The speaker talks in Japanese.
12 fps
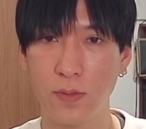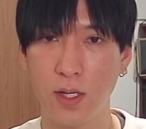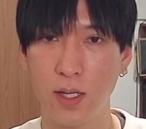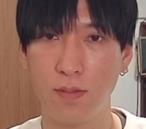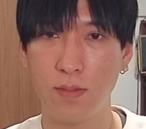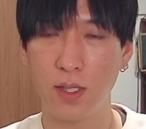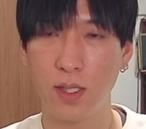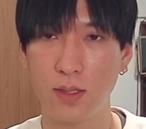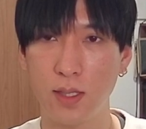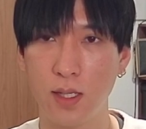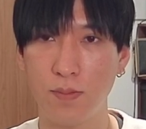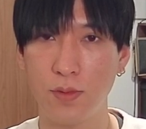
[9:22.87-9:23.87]
はい。まあ、決
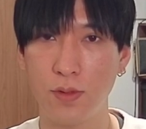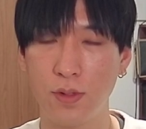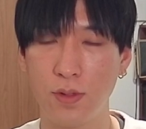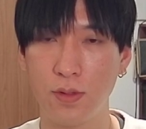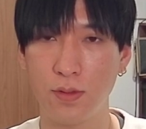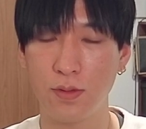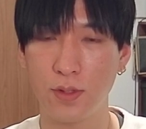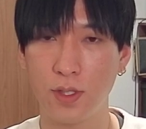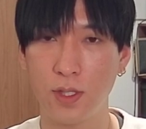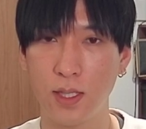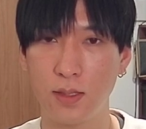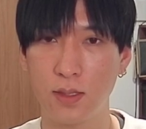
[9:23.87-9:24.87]
算発表後の動
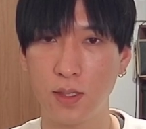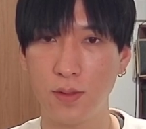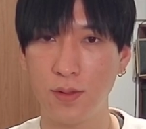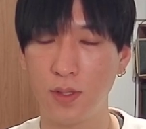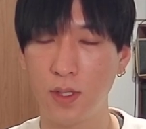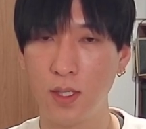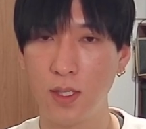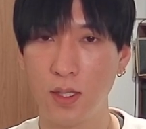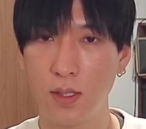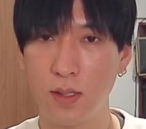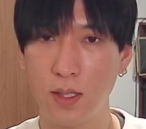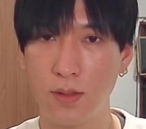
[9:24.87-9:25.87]
きなんですけど、
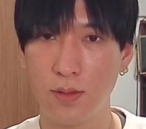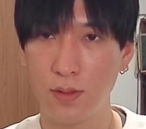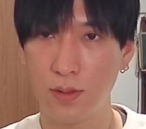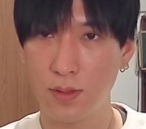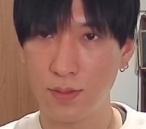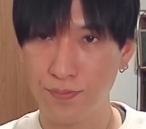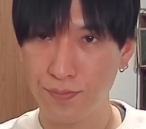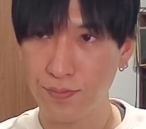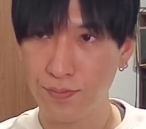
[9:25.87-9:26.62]
あの、